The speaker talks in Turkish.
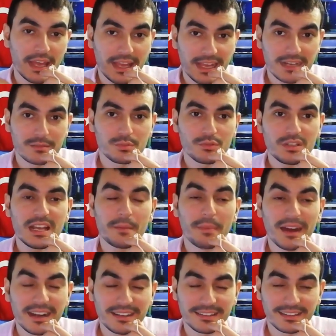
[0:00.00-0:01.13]
Eğer bunu
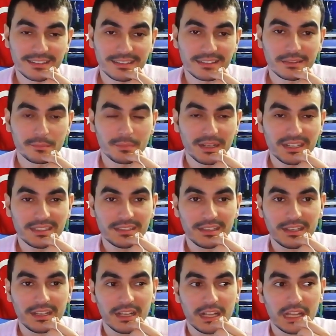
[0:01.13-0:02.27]
yaparsanız bakın
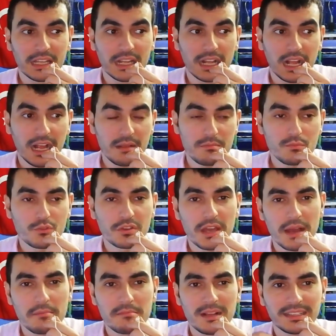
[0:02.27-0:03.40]
hem
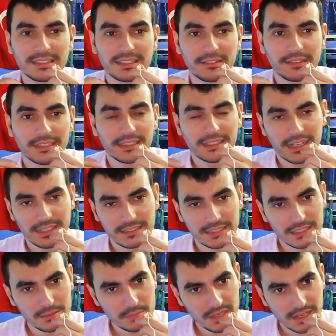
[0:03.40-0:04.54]
mükemmel seviyede
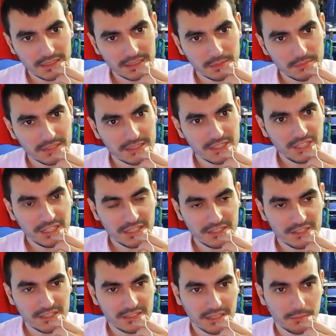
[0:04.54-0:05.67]
kaliteli bir artemia
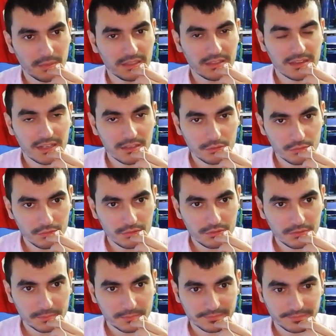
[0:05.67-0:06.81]
yiyecek balıklarınız olur
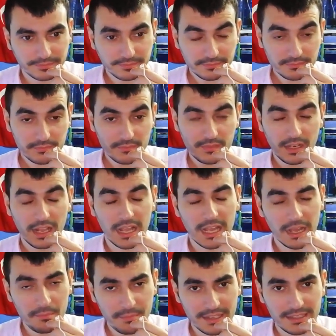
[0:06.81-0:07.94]

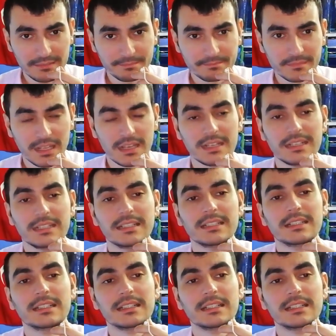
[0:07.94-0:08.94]
hem de e,